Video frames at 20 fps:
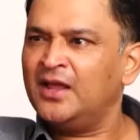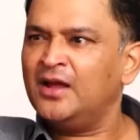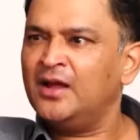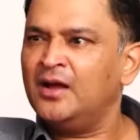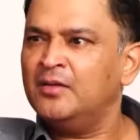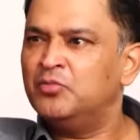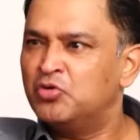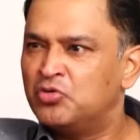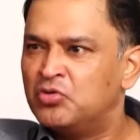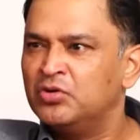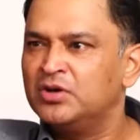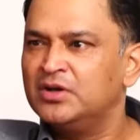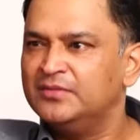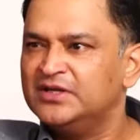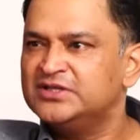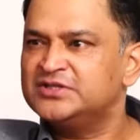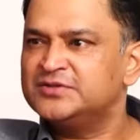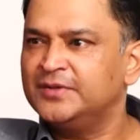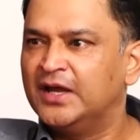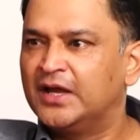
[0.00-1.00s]
में रहेगा भूखों के
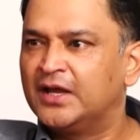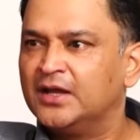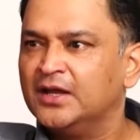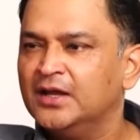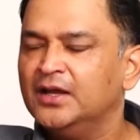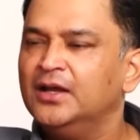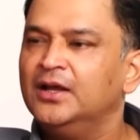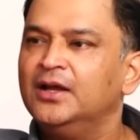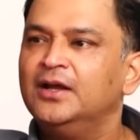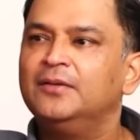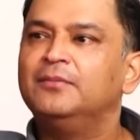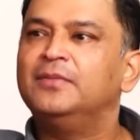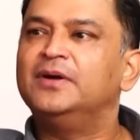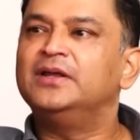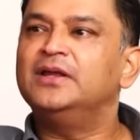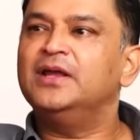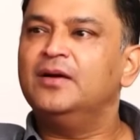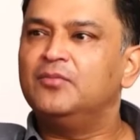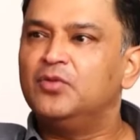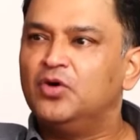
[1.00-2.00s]
बीच में
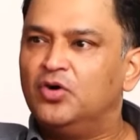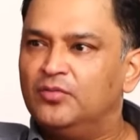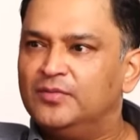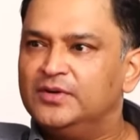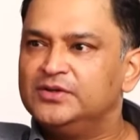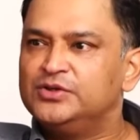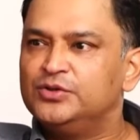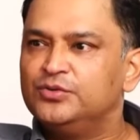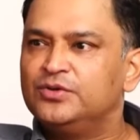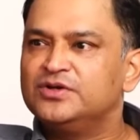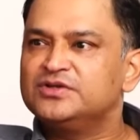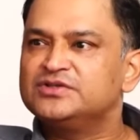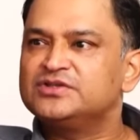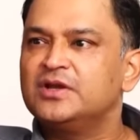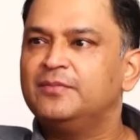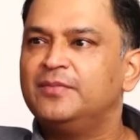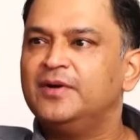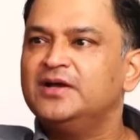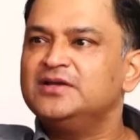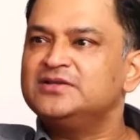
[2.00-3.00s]
भैया मोहम्मद यूनस
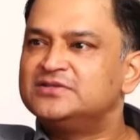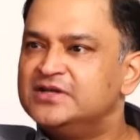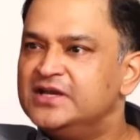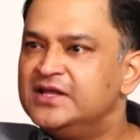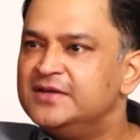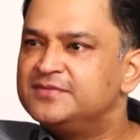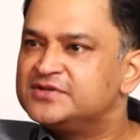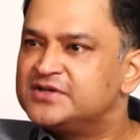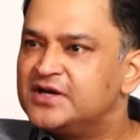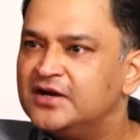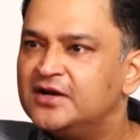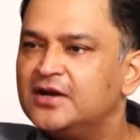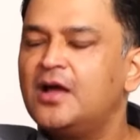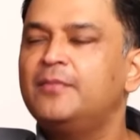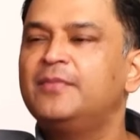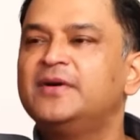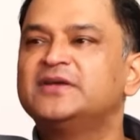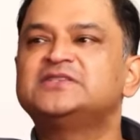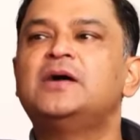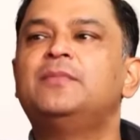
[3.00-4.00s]
के पास डीप स्टेट का
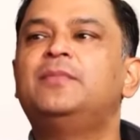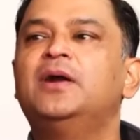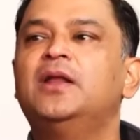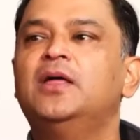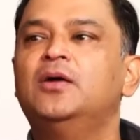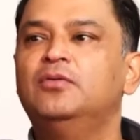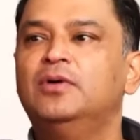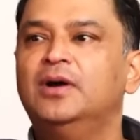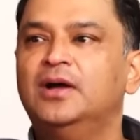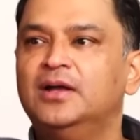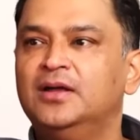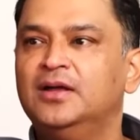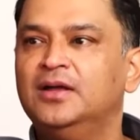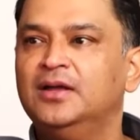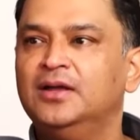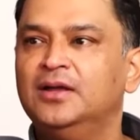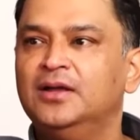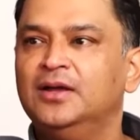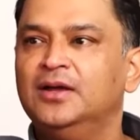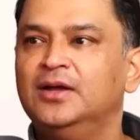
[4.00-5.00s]
पैसा पड़ा हुआ है